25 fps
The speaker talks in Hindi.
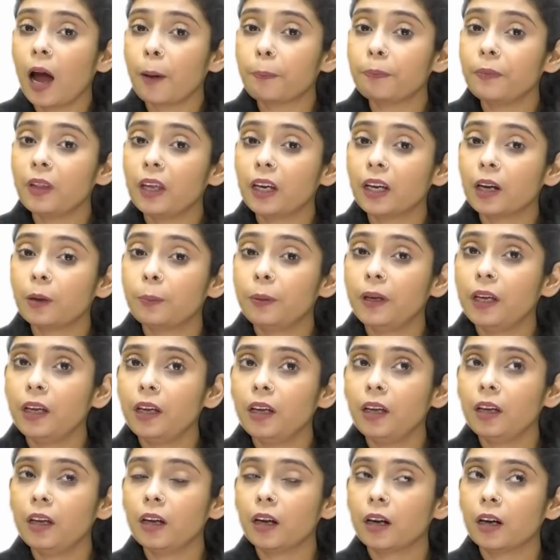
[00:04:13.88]
आपने
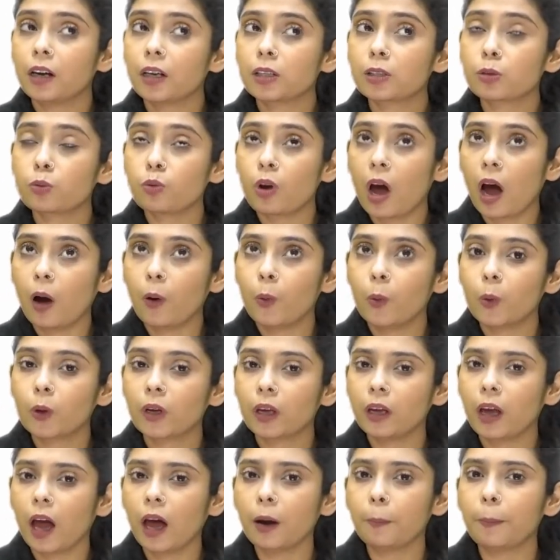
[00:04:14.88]
कभी आ, सुना हो
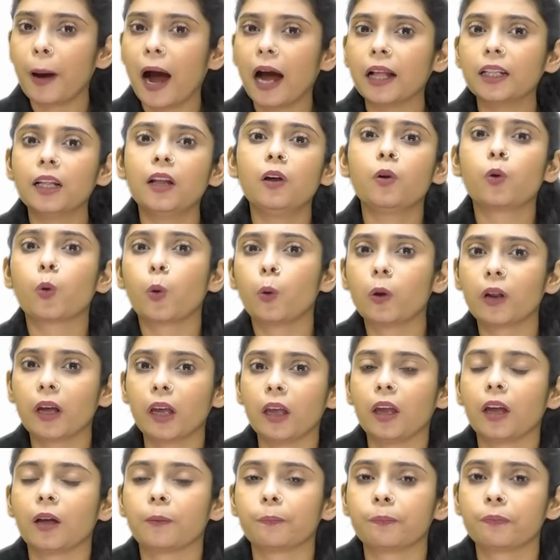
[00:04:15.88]
कि यार बादल रो
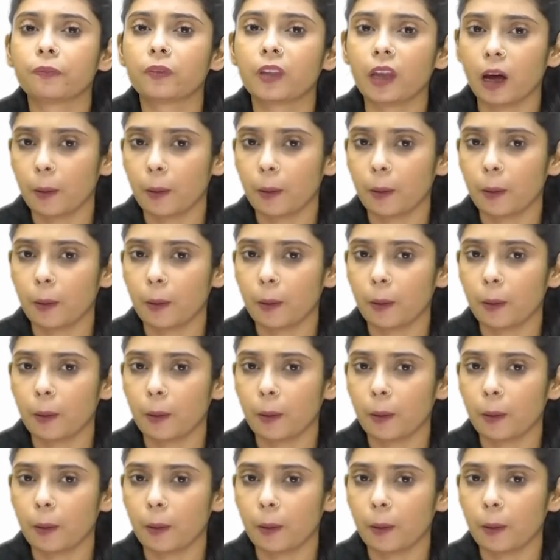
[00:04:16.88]
रहे हैं